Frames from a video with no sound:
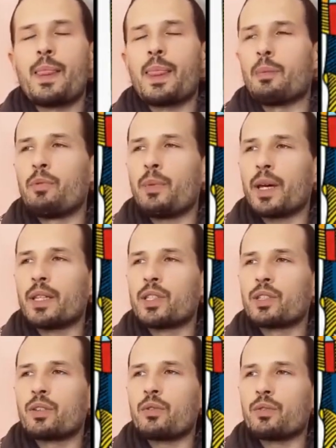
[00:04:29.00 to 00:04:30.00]
La plupart des
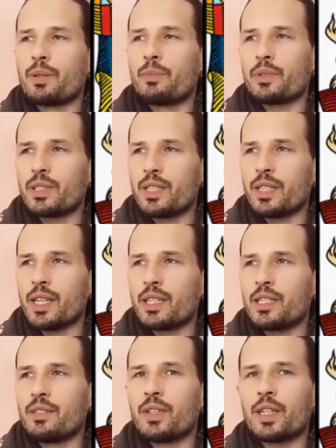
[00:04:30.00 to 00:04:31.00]
gens ont des pensées
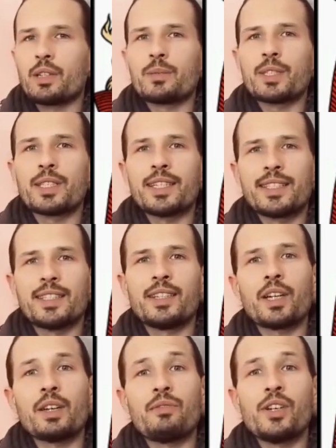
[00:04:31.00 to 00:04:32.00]
négatives et commencent à essayer de
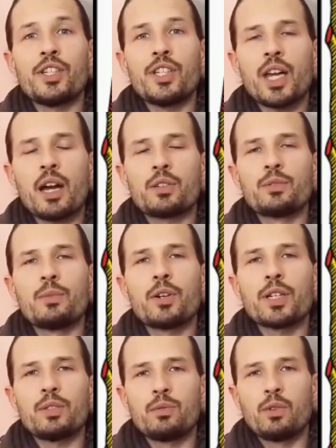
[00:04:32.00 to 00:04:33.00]
réfléchir à comment
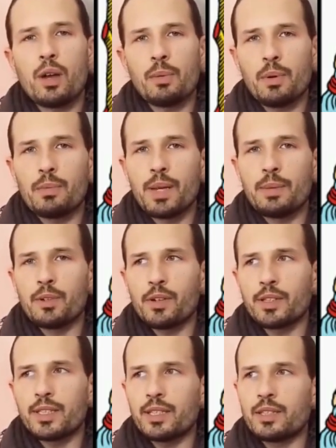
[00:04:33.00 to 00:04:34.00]
résoudre leurs problèmes dans
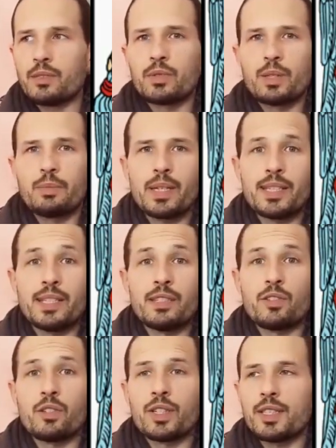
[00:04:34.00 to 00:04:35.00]
leur tête et donc ils passent
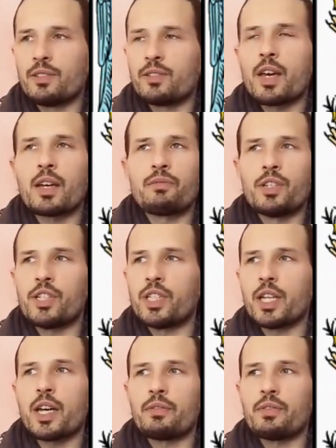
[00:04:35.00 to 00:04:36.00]
des heures et des heures à
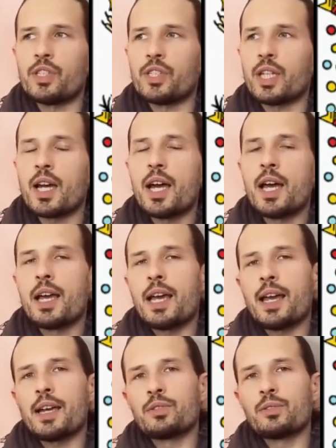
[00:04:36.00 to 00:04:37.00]
réfléchir, à réfléchir
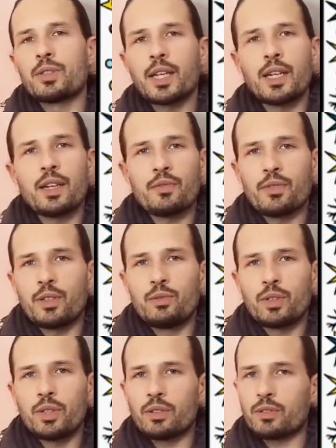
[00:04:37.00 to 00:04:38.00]
et à se créer en fait
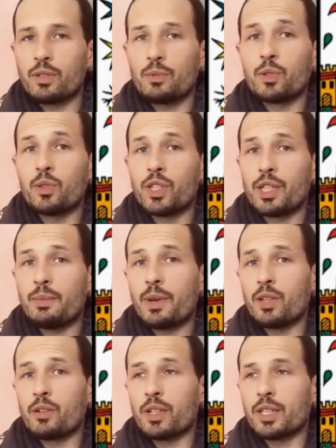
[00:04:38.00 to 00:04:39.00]
tout un ensemble de
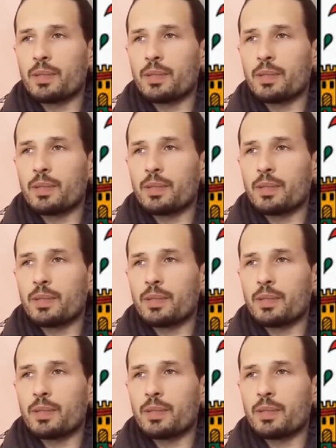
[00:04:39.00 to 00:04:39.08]
schémas dans leur